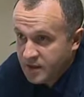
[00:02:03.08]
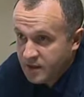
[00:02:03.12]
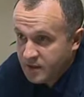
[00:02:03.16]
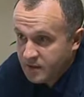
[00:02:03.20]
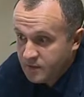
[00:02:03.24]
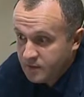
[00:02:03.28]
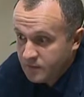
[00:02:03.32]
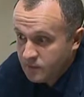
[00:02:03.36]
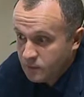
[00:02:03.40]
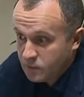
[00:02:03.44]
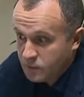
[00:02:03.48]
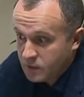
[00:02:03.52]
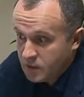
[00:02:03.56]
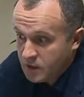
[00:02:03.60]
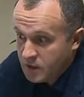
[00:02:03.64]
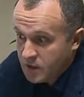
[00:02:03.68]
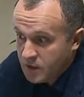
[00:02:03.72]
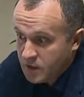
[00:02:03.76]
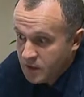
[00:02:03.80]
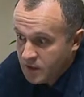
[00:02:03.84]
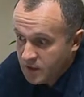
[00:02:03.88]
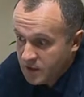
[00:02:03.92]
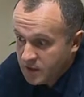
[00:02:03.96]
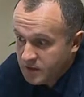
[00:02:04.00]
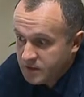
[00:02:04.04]
Вот.
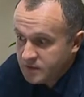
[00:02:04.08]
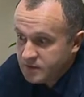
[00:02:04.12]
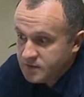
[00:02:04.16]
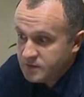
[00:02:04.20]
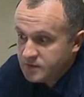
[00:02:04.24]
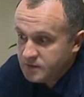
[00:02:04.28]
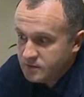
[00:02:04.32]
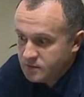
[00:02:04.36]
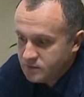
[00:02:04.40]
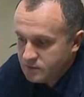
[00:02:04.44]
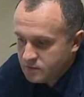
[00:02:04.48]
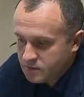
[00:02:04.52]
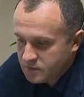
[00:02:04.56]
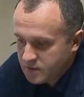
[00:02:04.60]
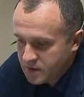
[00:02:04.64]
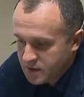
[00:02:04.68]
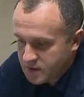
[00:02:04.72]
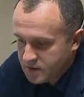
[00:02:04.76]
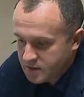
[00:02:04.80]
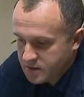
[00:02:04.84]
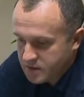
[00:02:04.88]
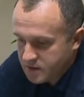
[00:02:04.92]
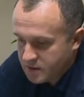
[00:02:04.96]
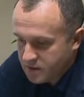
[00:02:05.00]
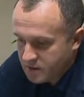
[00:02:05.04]
У
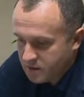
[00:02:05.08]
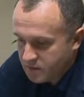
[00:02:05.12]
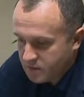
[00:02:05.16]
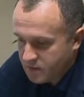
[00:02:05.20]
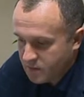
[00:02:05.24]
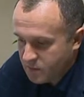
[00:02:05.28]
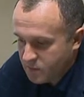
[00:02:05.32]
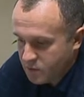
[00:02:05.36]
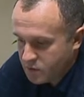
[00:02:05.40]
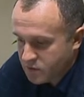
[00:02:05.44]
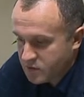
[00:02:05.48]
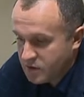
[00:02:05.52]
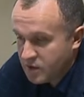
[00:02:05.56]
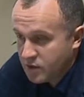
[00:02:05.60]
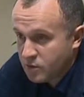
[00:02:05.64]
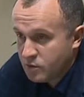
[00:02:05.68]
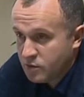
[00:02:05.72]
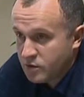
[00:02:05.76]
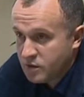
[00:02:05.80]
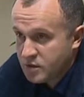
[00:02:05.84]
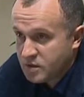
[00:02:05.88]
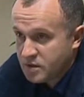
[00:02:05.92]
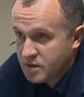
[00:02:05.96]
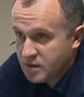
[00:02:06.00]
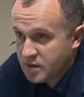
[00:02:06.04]
нас этот вопрос
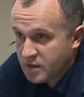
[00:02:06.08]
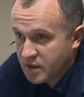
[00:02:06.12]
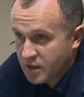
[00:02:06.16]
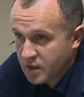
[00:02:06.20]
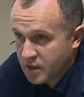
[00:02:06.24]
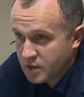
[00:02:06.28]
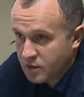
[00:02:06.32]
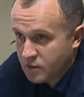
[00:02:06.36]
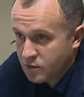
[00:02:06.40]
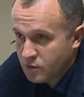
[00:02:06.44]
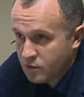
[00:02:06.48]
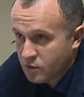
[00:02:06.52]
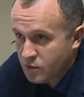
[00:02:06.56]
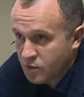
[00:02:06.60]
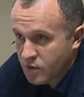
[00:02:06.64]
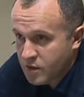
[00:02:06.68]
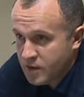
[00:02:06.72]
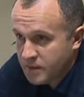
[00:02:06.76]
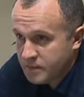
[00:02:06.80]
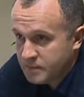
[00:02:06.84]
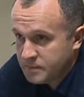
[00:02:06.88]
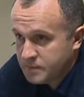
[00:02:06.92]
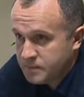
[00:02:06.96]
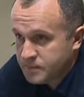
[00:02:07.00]
находится на контроле